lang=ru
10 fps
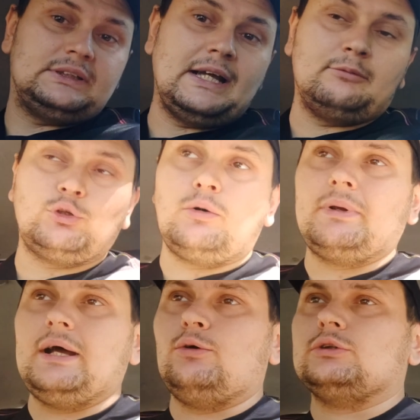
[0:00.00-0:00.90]
Всем
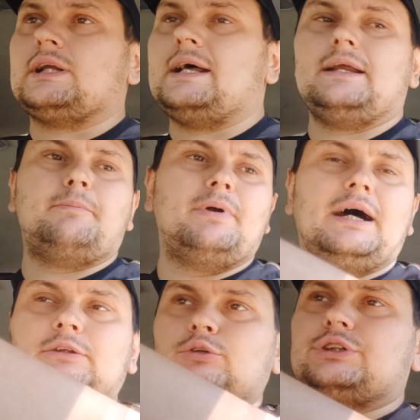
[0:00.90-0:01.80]
доброе утро,
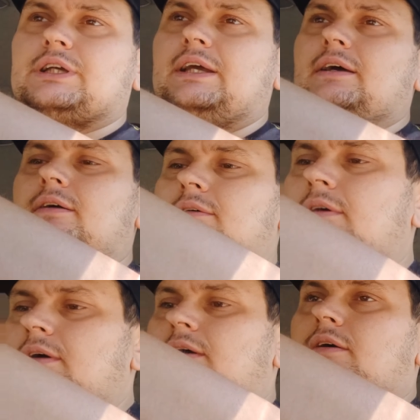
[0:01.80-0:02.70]
ребятушки.
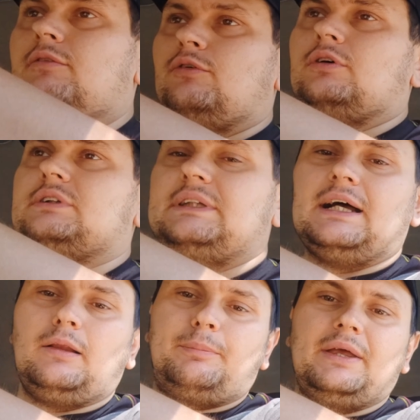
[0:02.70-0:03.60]
Вот
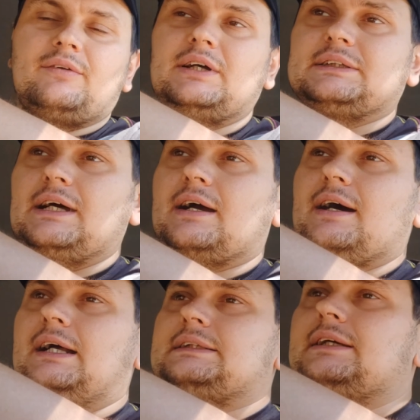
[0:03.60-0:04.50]
взял первый
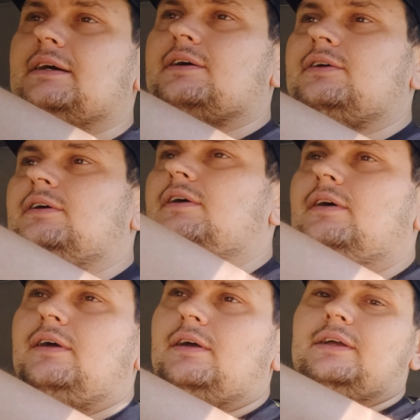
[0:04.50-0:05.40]
заказик.
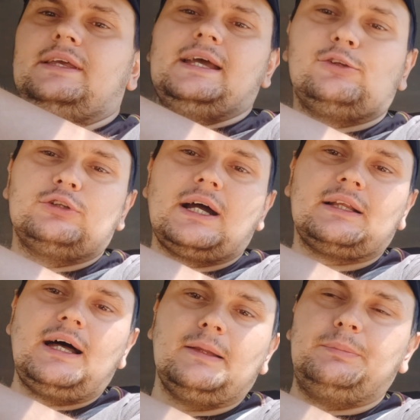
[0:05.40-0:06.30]
Еду на
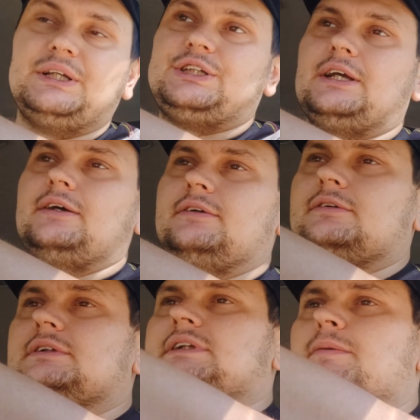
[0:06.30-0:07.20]
кладбище
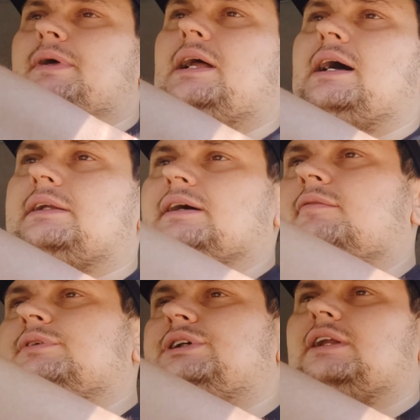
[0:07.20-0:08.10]
забирать там